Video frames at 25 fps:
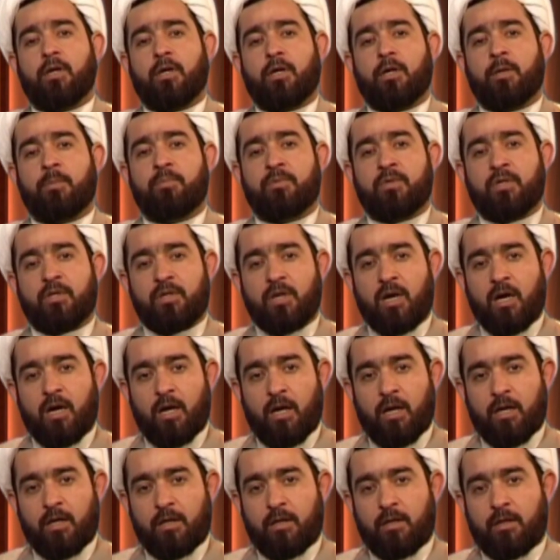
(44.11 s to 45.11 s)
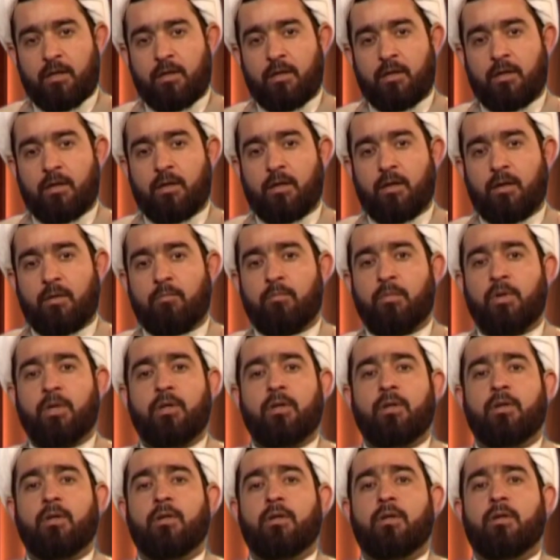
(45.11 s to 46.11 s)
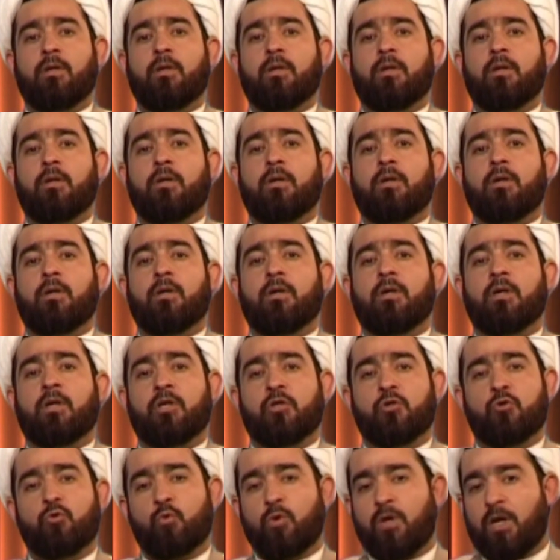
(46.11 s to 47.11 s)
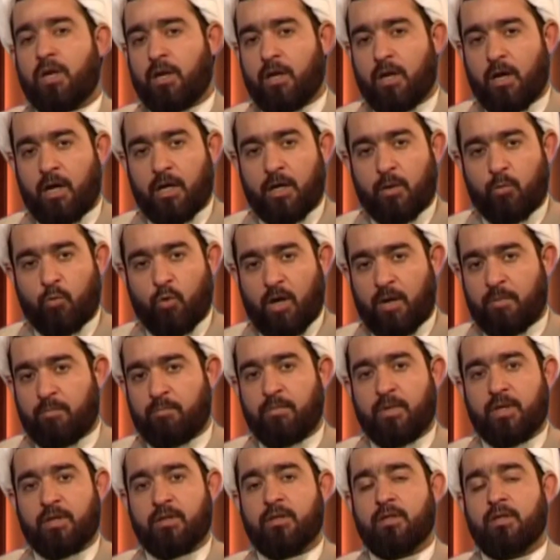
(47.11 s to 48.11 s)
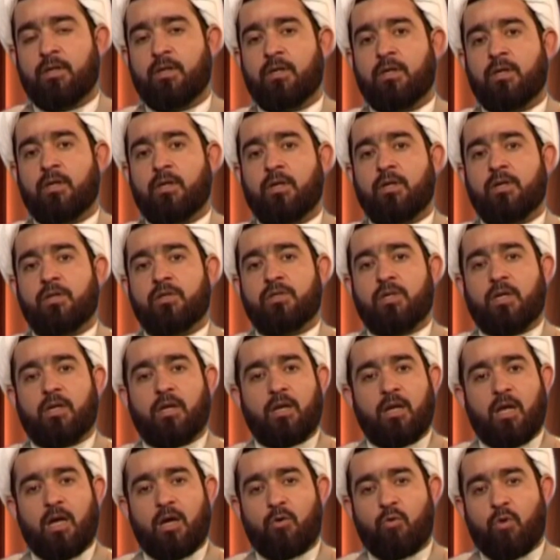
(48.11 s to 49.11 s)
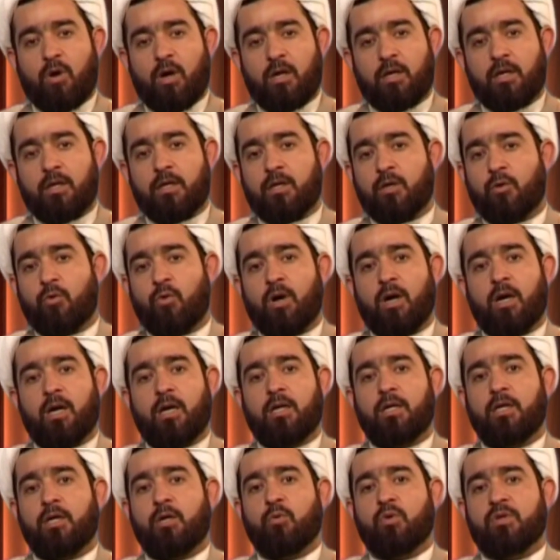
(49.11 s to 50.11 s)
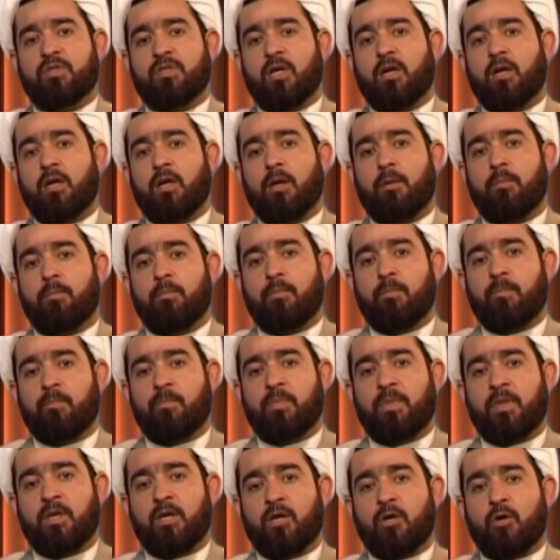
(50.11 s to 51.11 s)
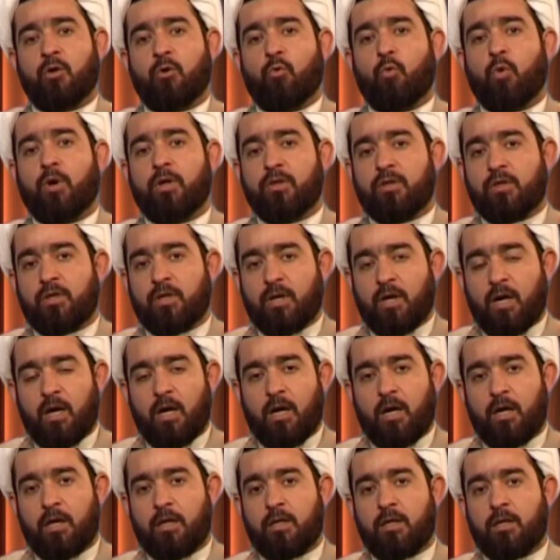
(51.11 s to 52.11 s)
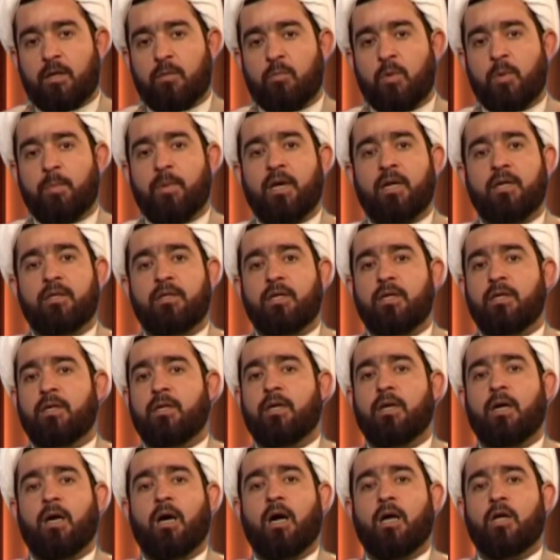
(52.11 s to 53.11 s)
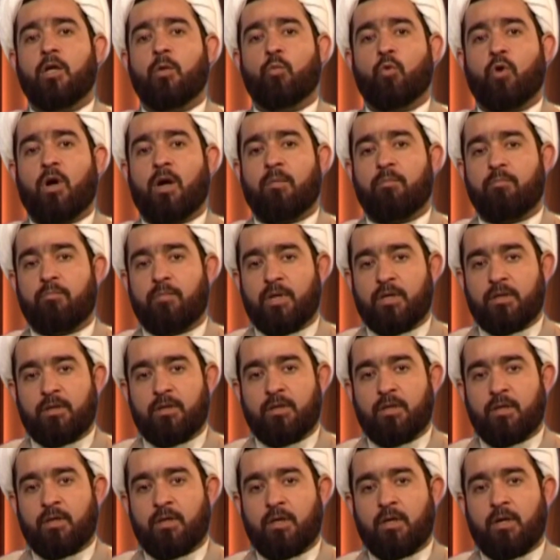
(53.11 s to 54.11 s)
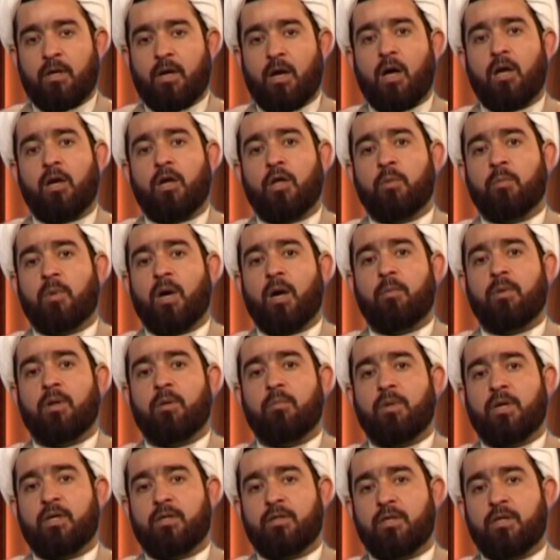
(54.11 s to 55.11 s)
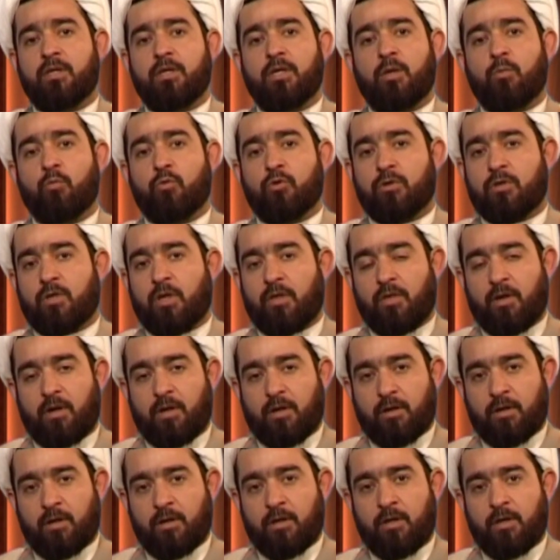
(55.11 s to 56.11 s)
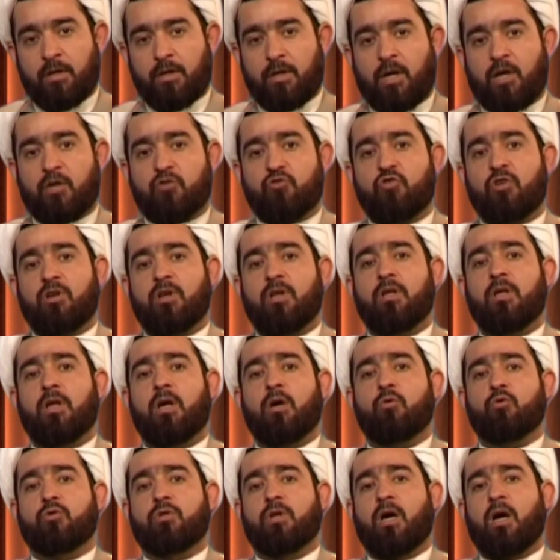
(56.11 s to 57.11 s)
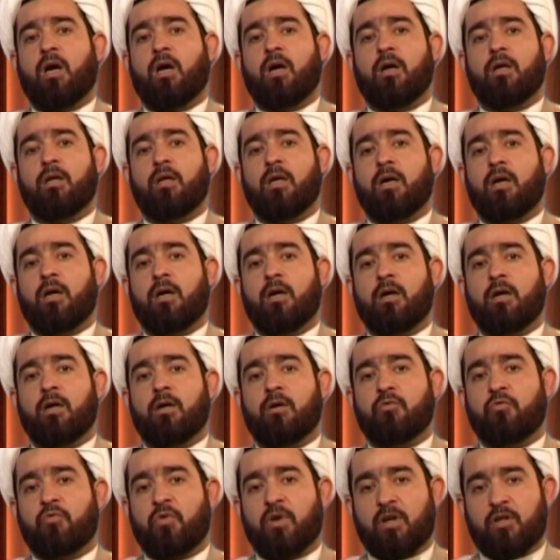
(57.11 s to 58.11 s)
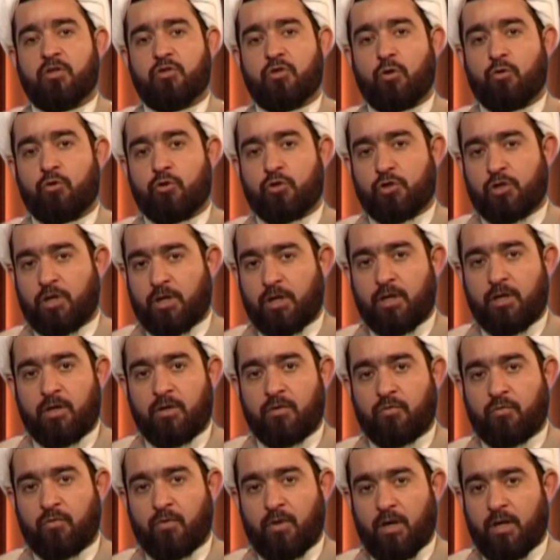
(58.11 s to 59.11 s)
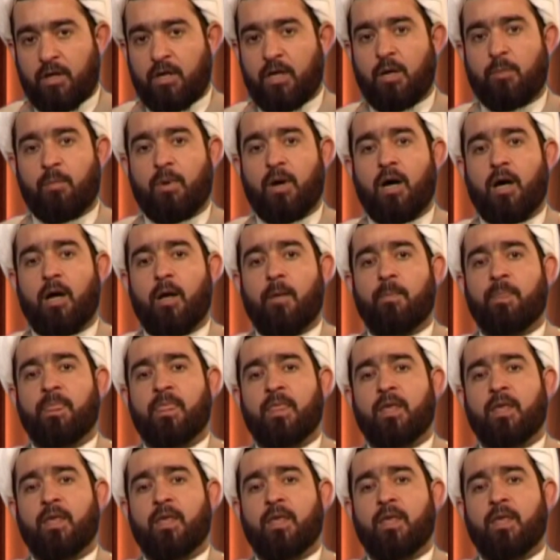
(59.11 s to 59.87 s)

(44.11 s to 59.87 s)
ابتداء من رسول الله محمد صلى الله عليه واله وسلم وانتهاء بمهدي ال محمد الامام المهدي المنتظر عجل الله تعالى فرجه الشريف انما